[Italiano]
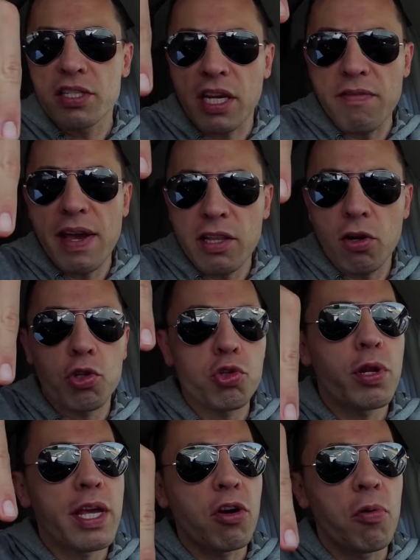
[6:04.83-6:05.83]
scrivetelo
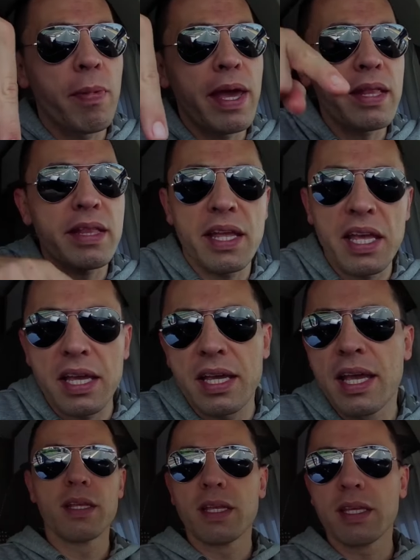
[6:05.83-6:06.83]
giù nei commenti
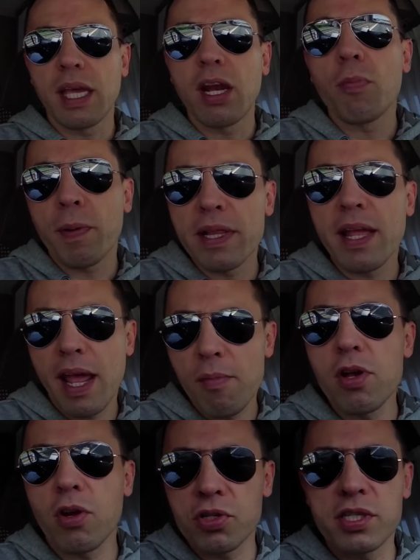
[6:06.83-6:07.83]
che lo
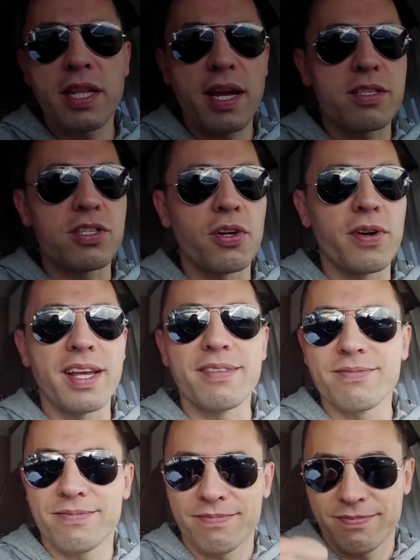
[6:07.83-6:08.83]
prenderemo in considerazione.
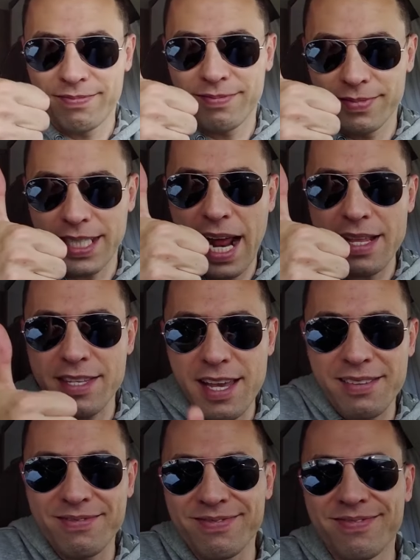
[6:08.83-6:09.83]
Grazie.